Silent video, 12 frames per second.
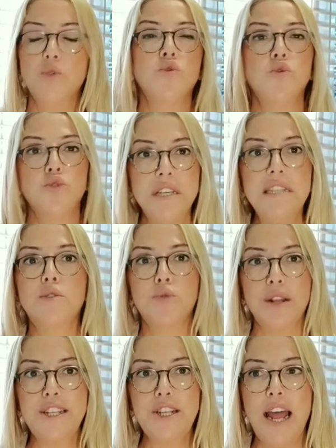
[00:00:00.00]
hukuki
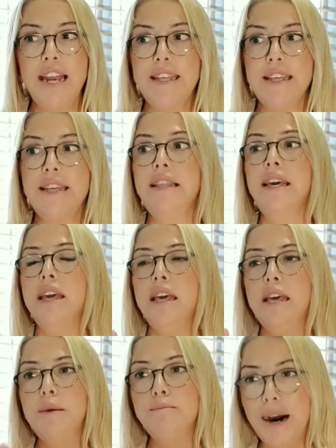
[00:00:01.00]
süreçlerle ilgili
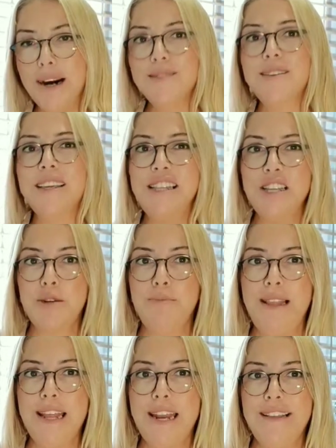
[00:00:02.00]
bazı
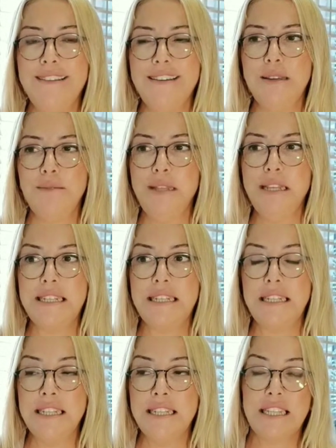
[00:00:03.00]
gelişmeler elde
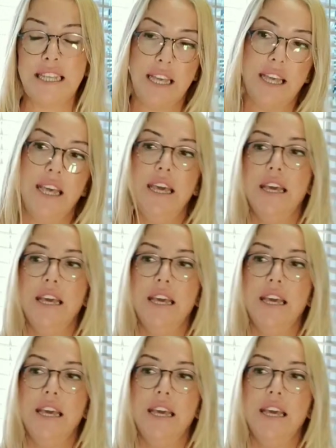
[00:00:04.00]
edebilirsiniz ki